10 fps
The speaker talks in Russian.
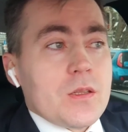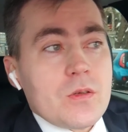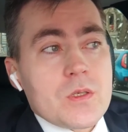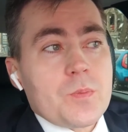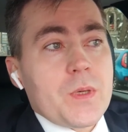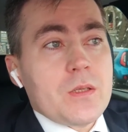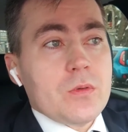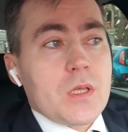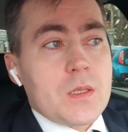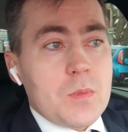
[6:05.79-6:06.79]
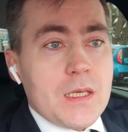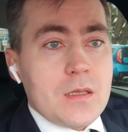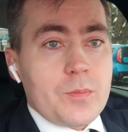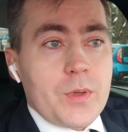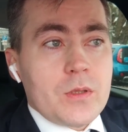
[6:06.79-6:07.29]
То есть пойдут
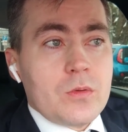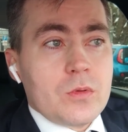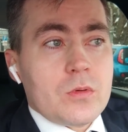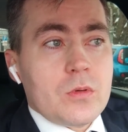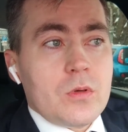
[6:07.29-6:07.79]
отмены, пойдут